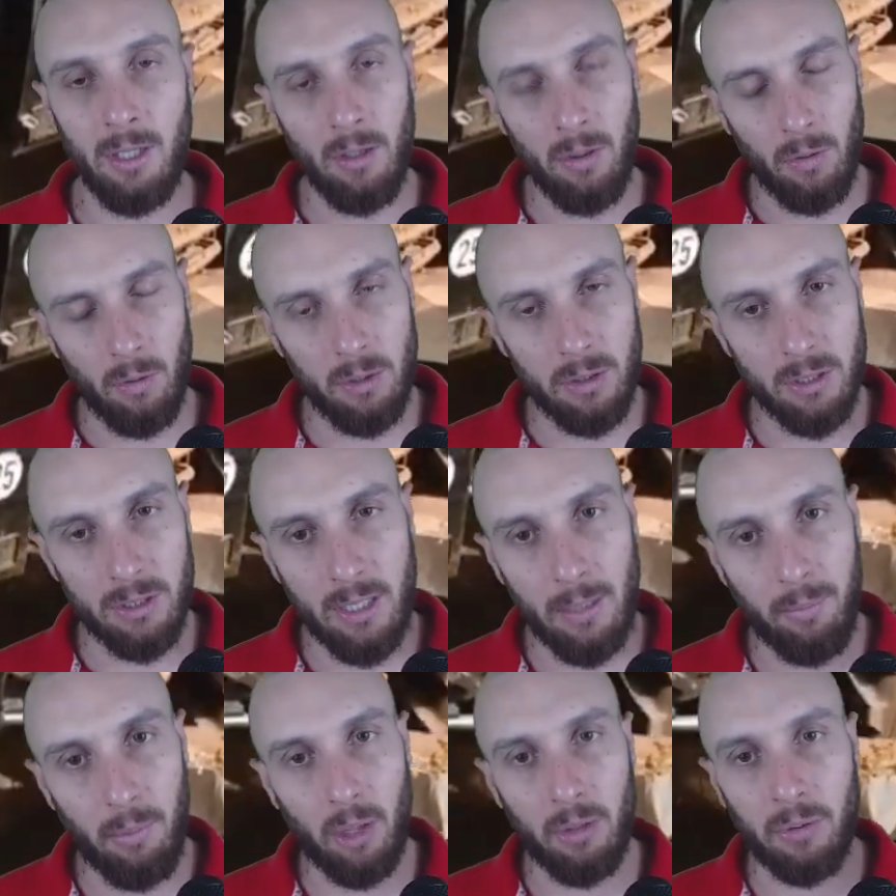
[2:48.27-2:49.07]
Hoje você
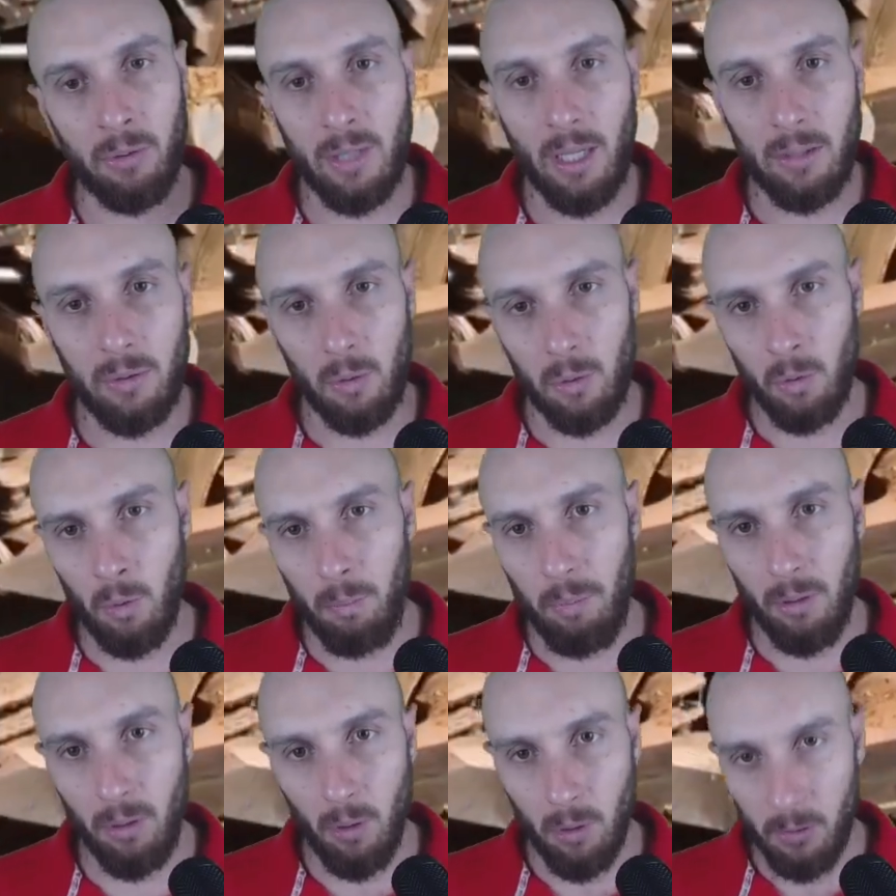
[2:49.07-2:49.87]
bota um trator num
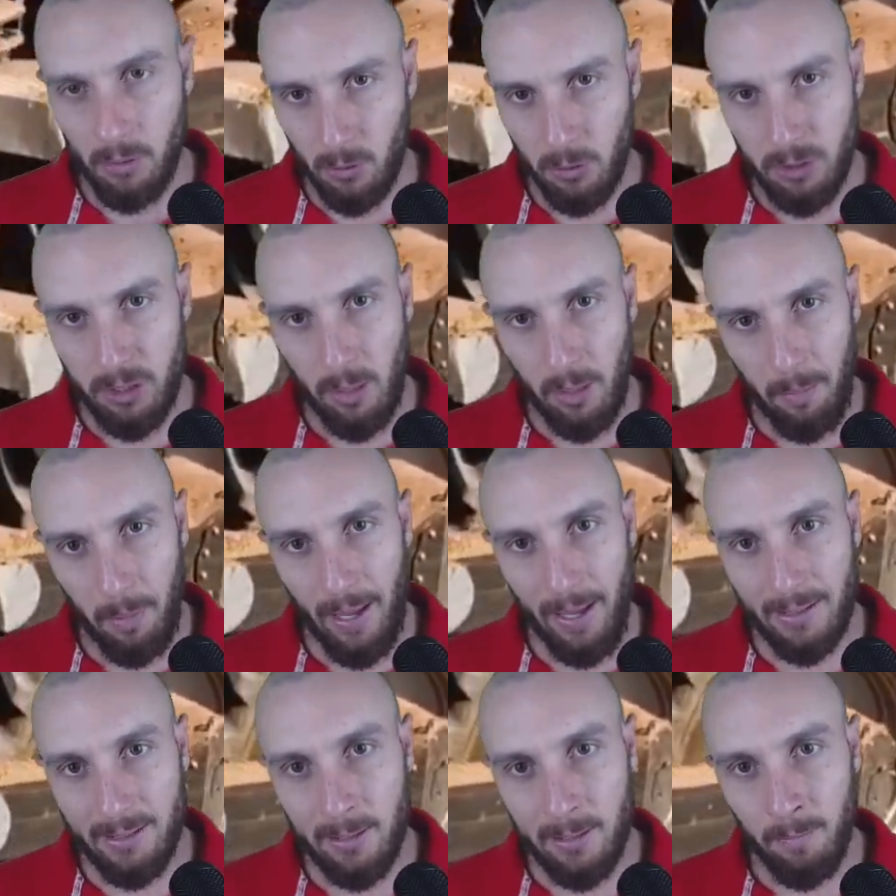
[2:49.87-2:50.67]
piloto no
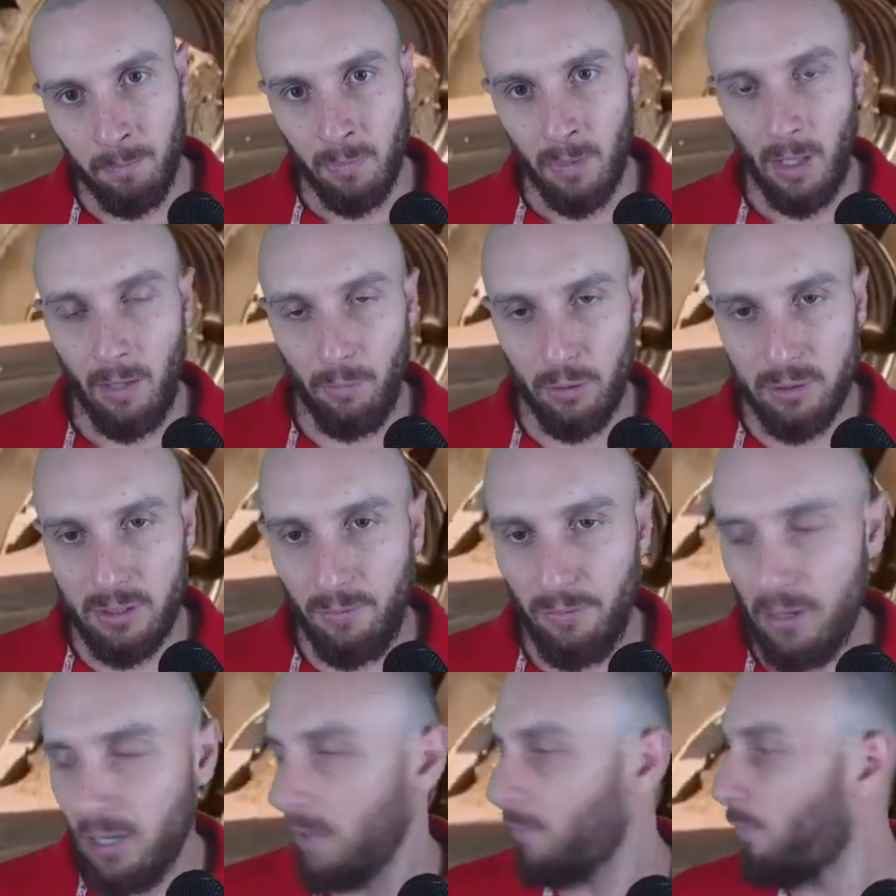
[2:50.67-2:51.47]
GPS e você
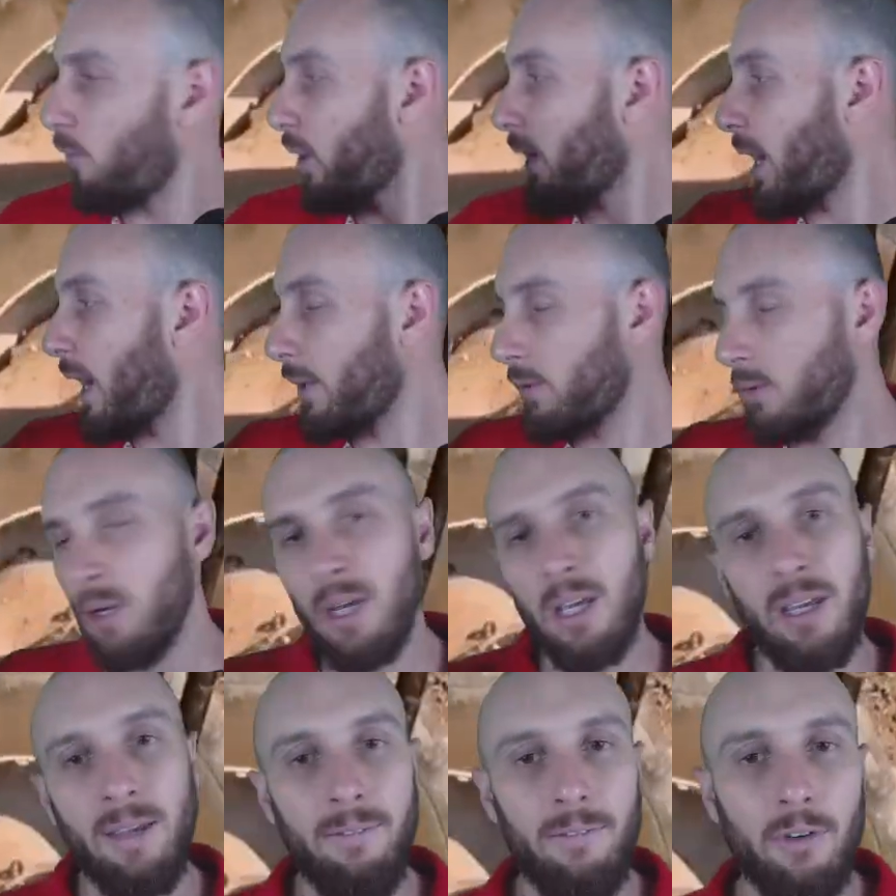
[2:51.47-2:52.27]
fica focado
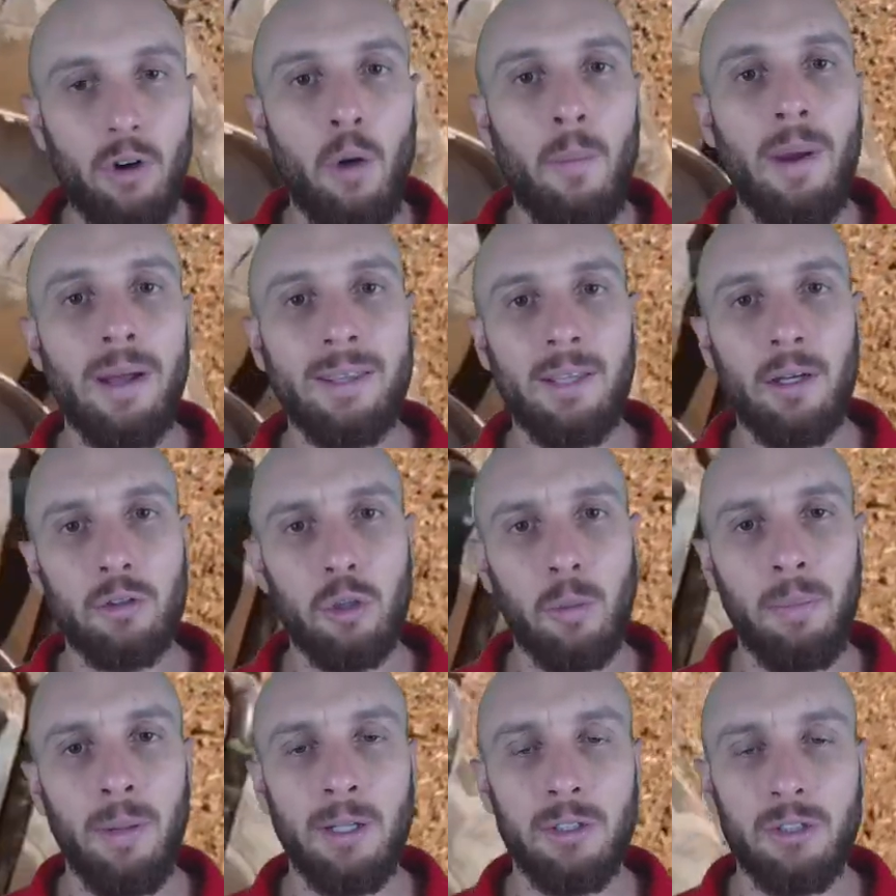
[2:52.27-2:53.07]
em ver como é que está o seu
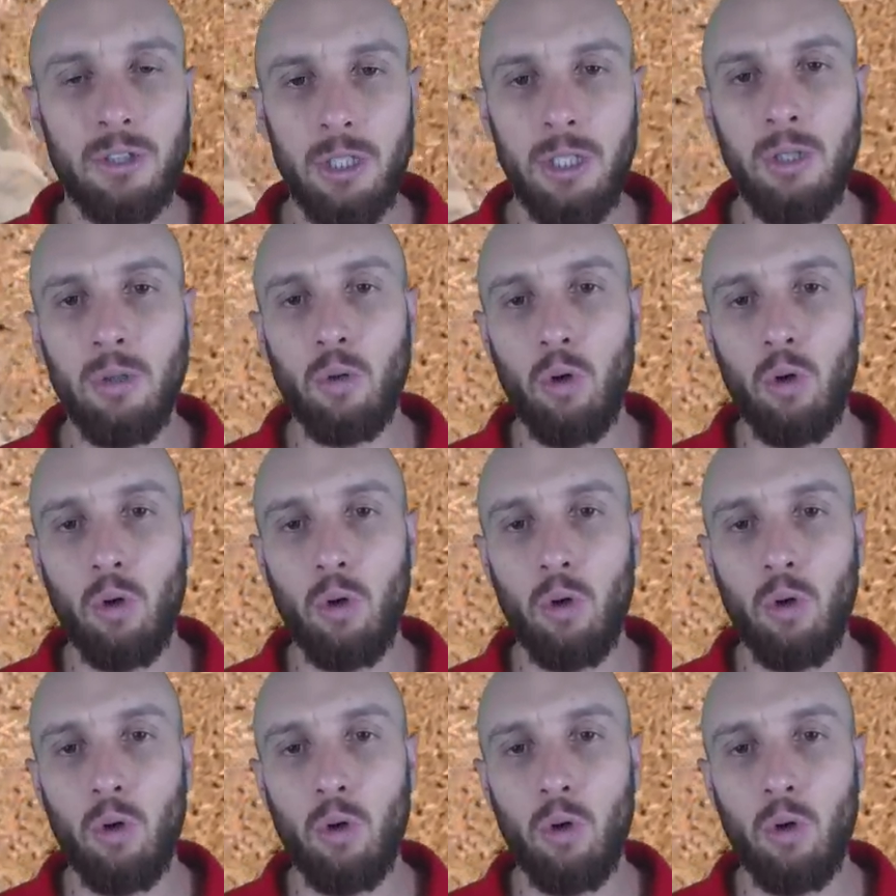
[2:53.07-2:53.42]
plantio,